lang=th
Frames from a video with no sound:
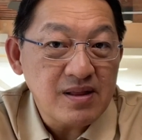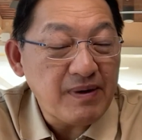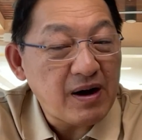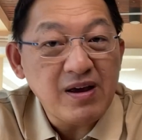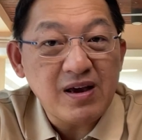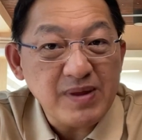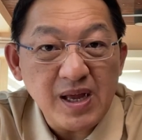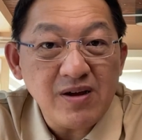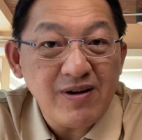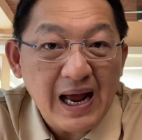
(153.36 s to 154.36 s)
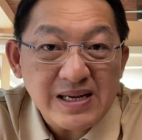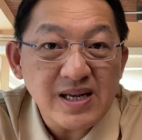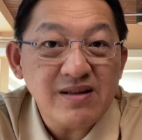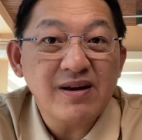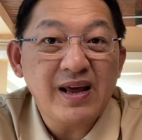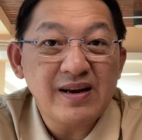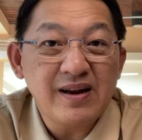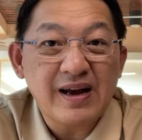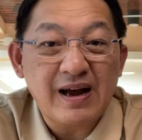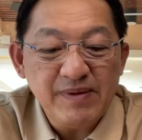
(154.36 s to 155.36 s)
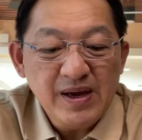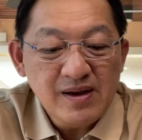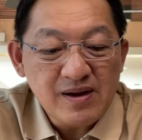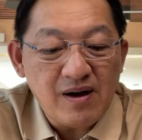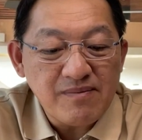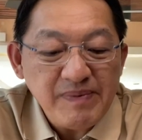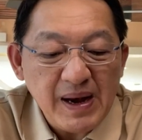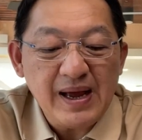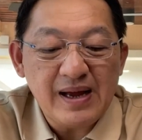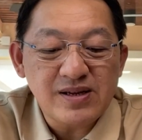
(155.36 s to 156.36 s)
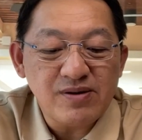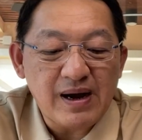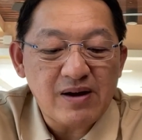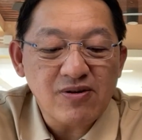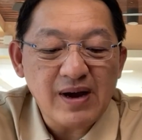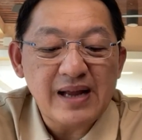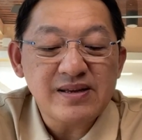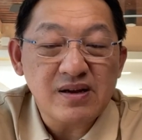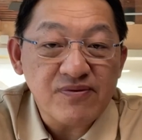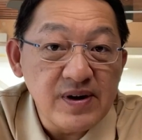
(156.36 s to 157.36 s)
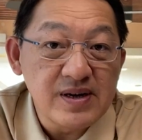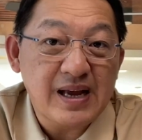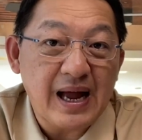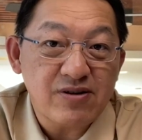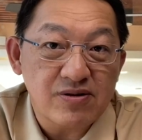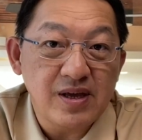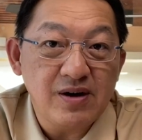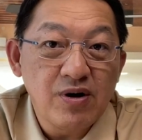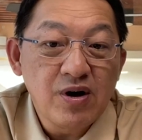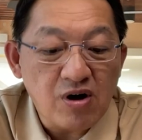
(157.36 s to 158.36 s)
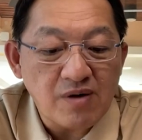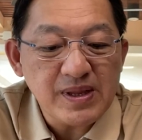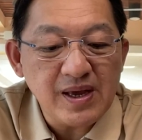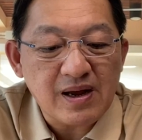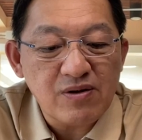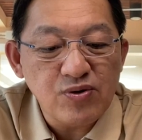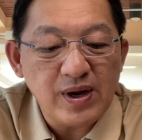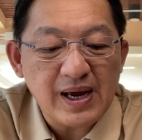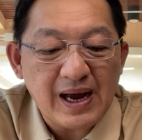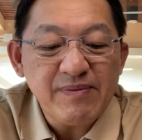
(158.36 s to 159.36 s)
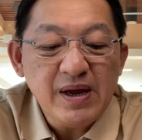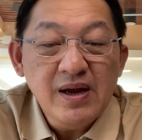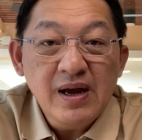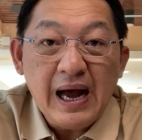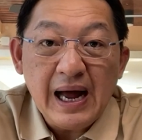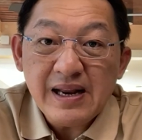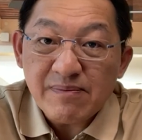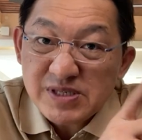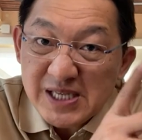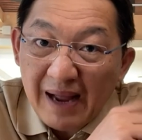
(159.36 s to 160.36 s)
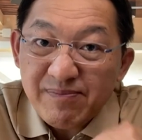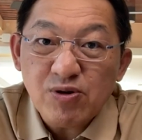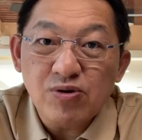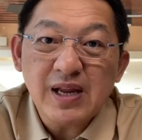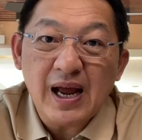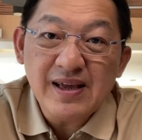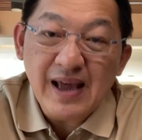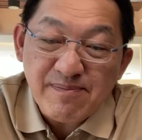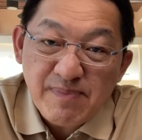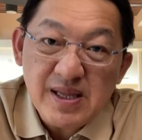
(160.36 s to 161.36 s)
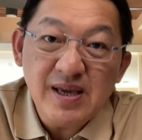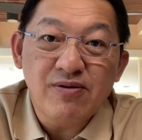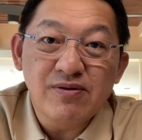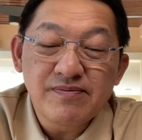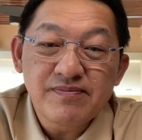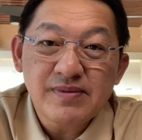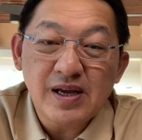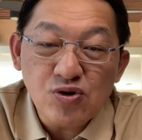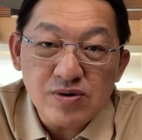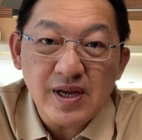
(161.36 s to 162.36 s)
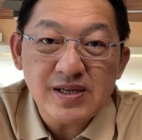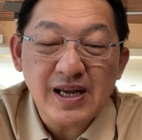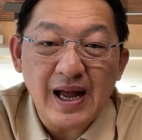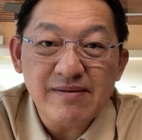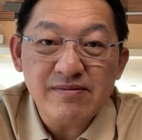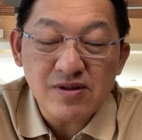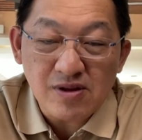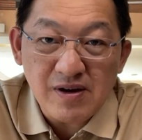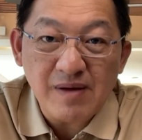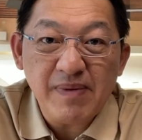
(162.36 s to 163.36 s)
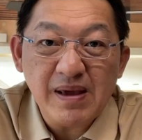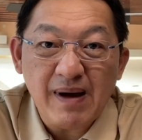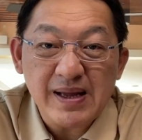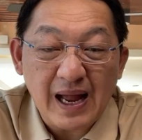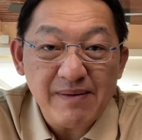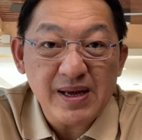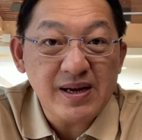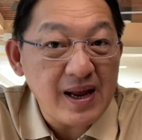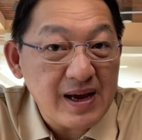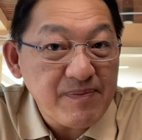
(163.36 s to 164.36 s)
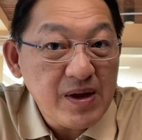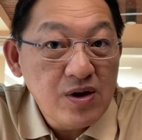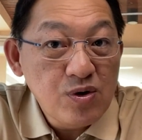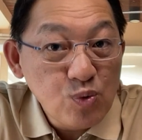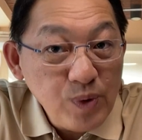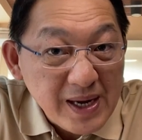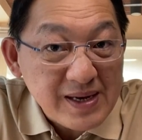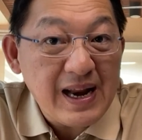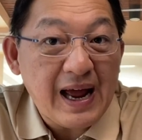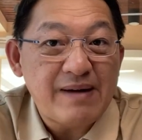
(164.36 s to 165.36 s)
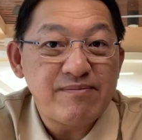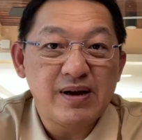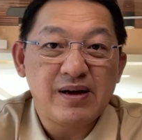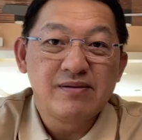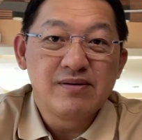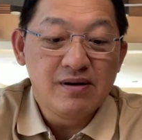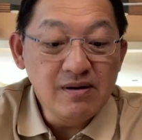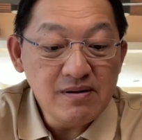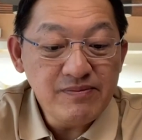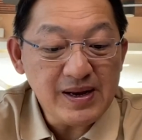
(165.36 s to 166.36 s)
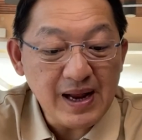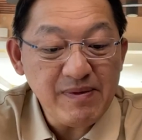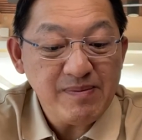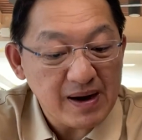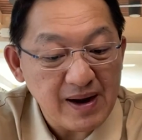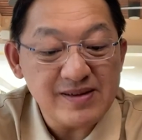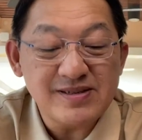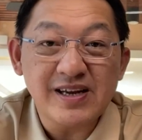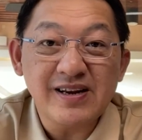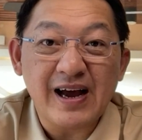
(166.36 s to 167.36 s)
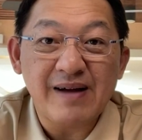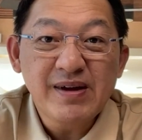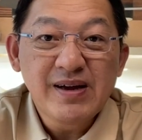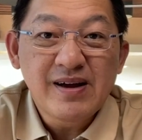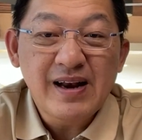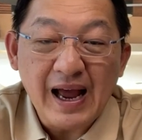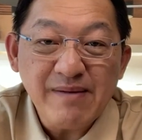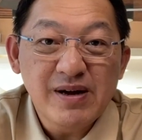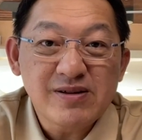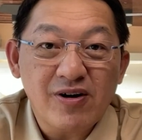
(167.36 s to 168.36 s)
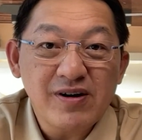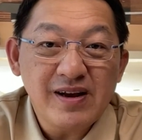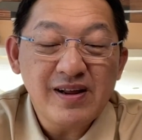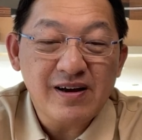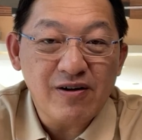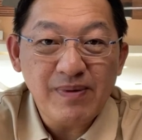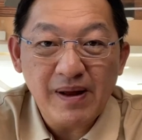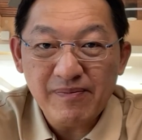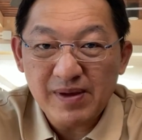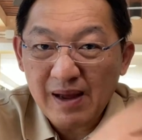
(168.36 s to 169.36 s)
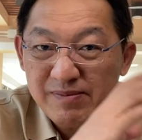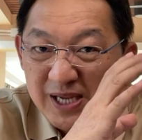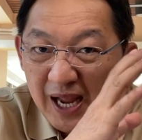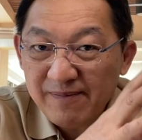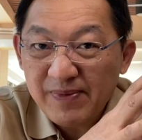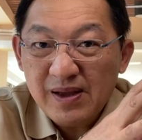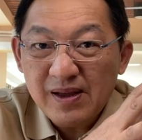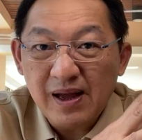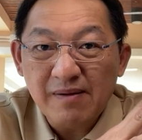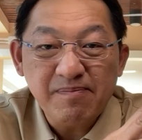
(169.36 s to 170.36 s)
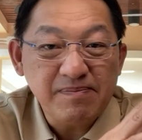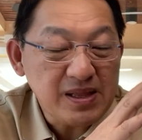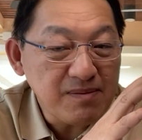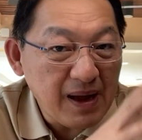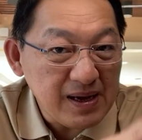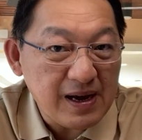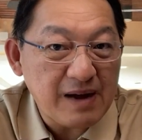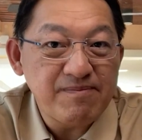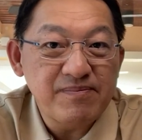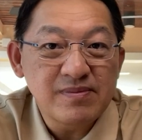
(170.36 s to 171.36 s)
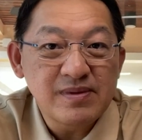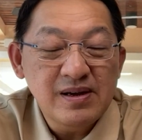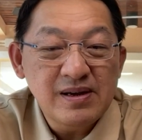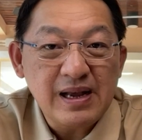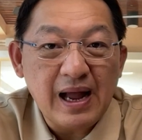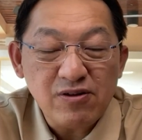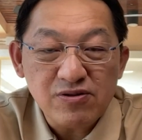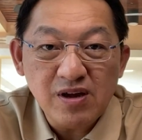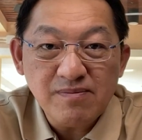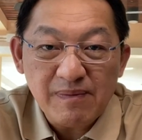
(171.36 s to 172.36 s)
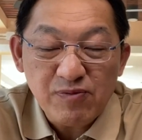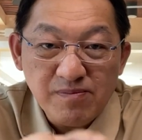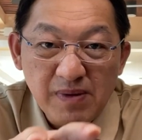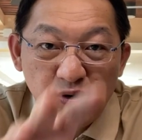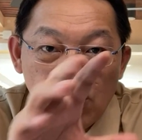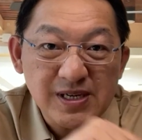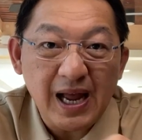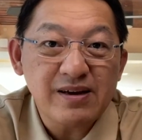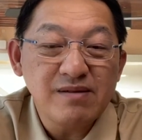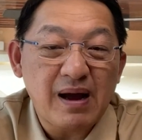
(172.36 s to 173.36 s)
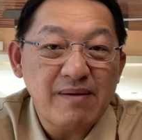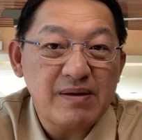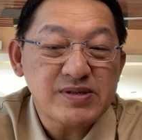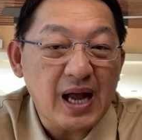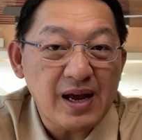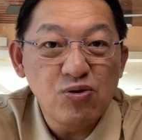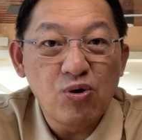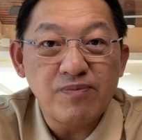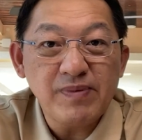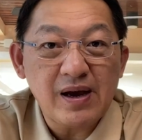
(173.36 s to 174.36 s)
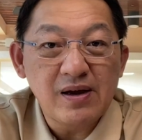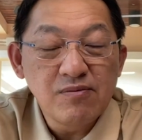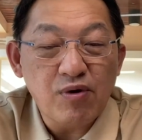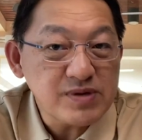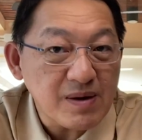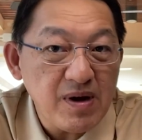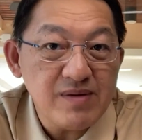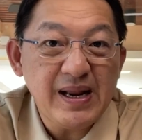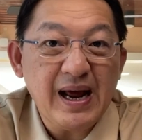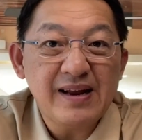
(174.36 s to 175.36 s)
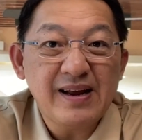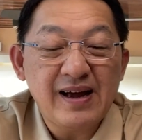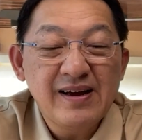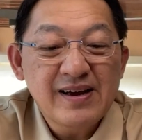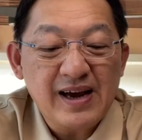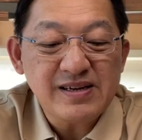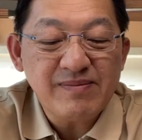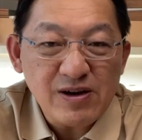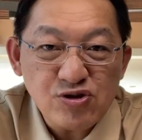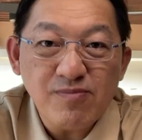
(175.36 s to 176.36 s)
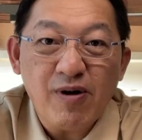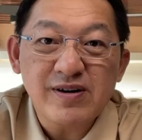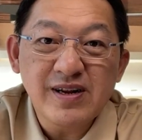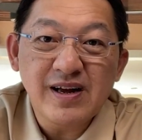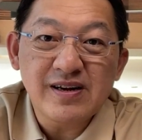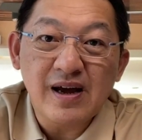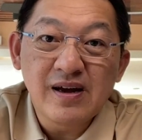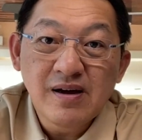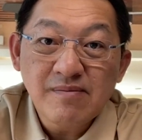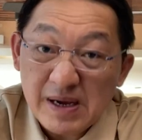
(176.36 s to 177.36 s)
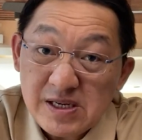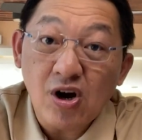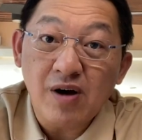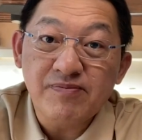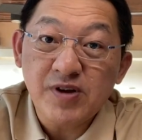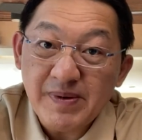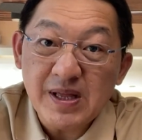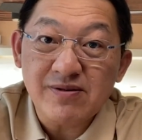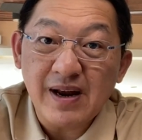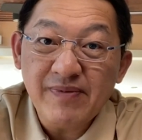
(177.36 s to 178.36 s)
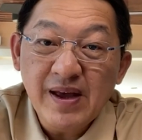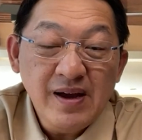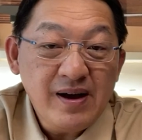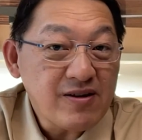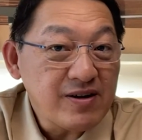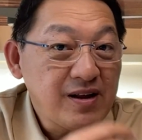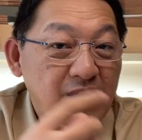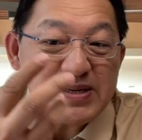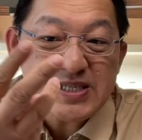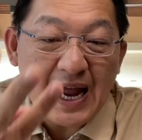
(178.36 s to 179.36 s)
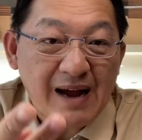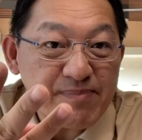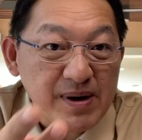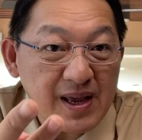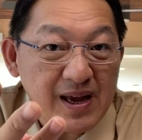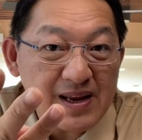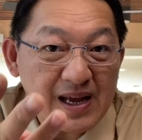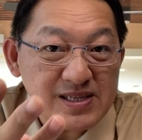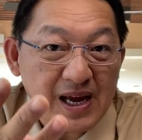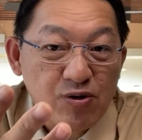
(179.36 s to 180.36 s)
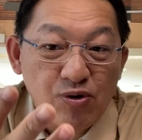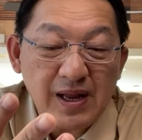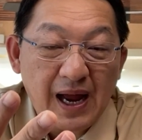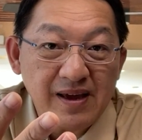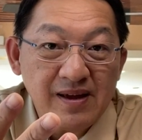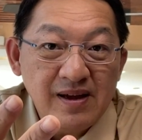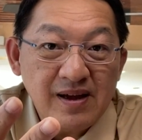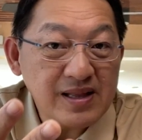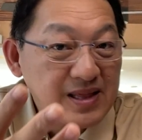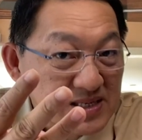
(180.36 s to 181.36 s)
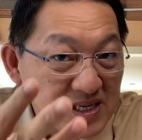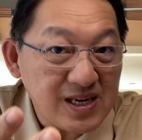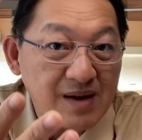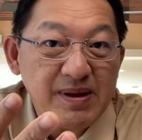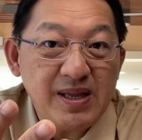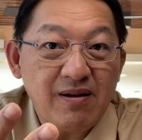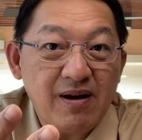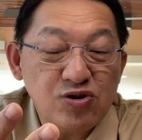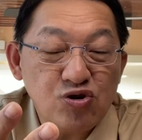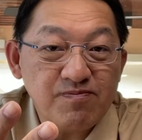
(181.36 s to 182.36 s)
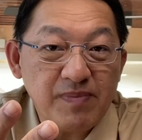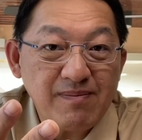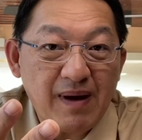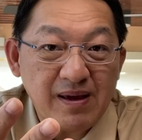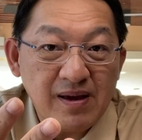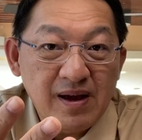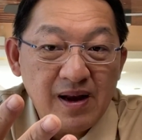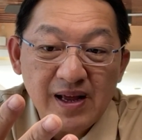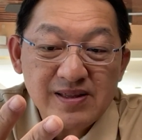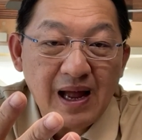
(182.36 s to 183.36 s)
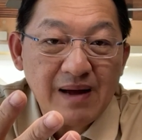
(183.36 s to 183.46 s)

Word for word: แต่ว่าก็ให้แค่ประเทศเดียวในอาเซียนเท่านั้นเองนี่นะครับก็ไม่เป็นไรฮะถือว่าเขาต้องการอยากจะฟื้นการท่องเที่ยวของประเทศเขาด้วยนะครับอันดับ3ที่คนไทยอยากไปเที่ยวในช่วงเทศกาลตอนนี้ปีใหม่ต่างประเทศคืออะไรครับเวียดนามฮะเออเวียดนามนี่มาแรงจริงนะครับหลายเมืองตอนนี้ที่เขาพยายามสร้างปฏิมากรรมการท่องเที่ยวแบบด้วยมือคนสร้างขึ้นมาแบบสไตล์ยุโรปเนี่ยผมจำเมืองไม่ได้นะฮะใครจำได้ก็ช่วยบอกนิดนึงเนี่ยไปชอบ ชอบไปเที่ยวตรงนั้นเพราะตอนนี้แปลว่า3 ประเทศในใจคนไทย และตัดสินใจไปเที่ยวแล้วในช่วงปีใหม่ เรียง